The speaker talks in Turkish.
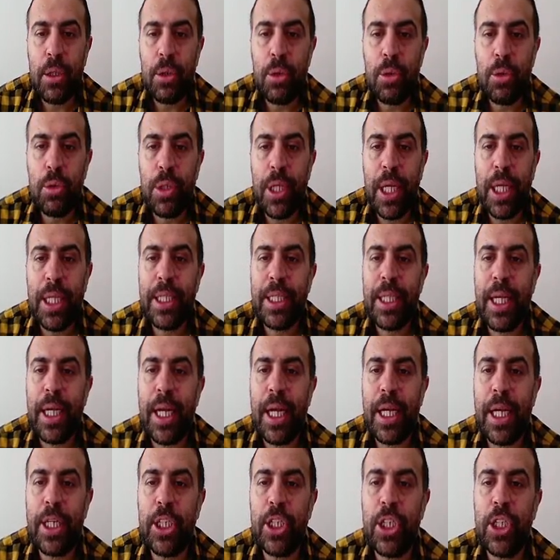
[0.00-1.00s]

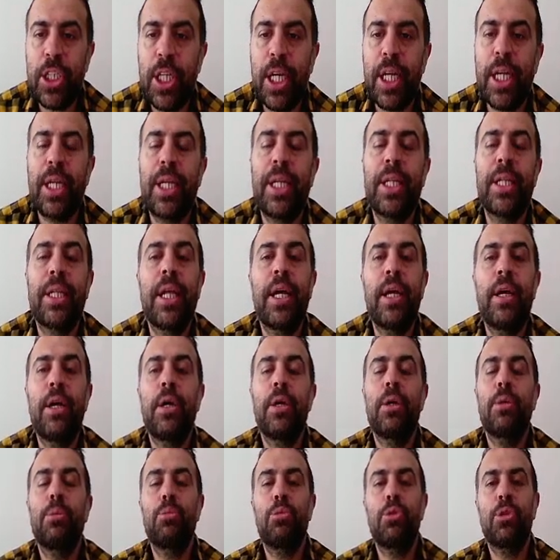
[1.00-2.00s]
güzelseler şeklinde
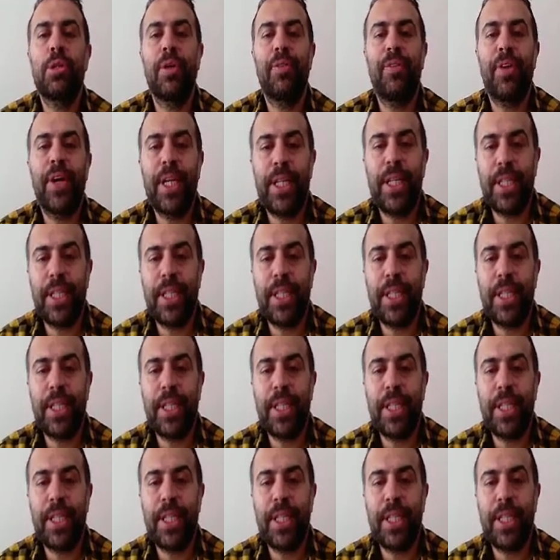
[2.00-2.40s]
bu sefer